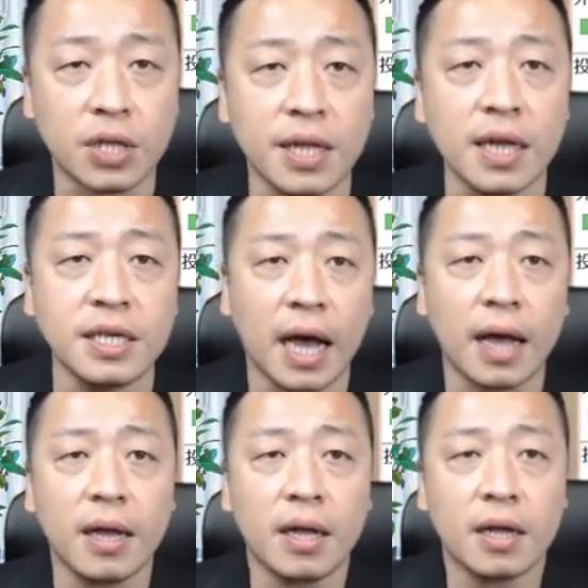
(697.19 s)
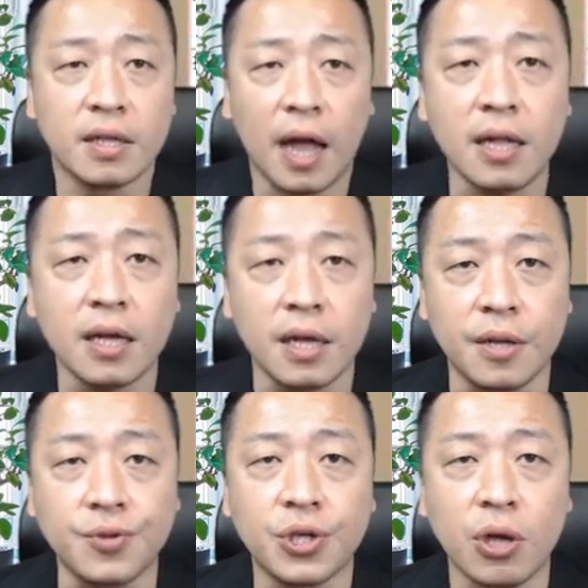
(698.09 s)
简单讲，它的
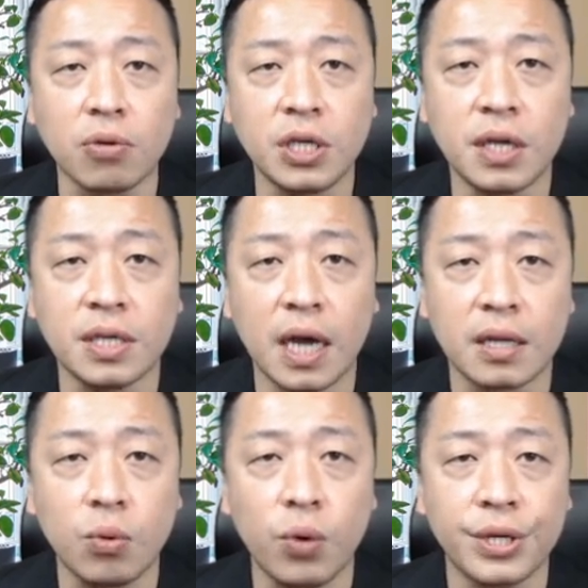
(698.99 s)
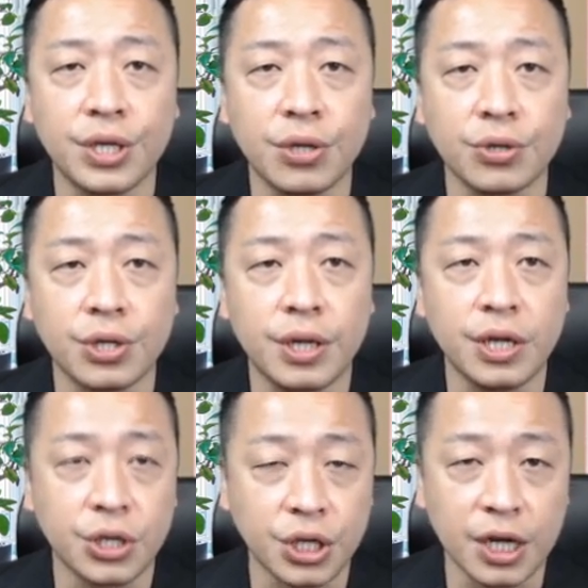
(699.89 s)
营收现在的位阶就是
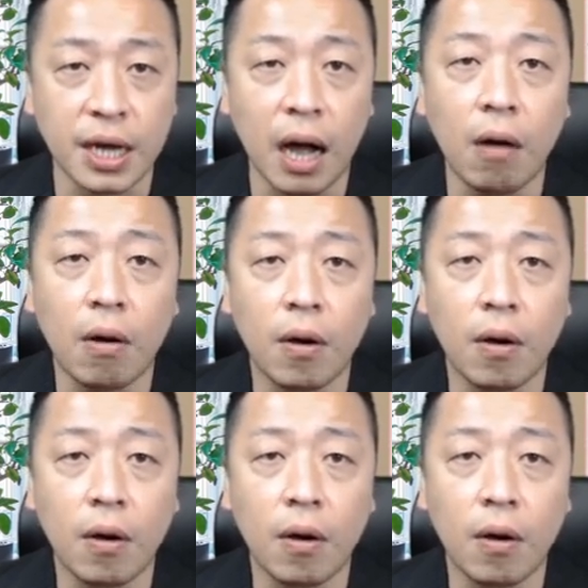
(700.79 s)
历史新高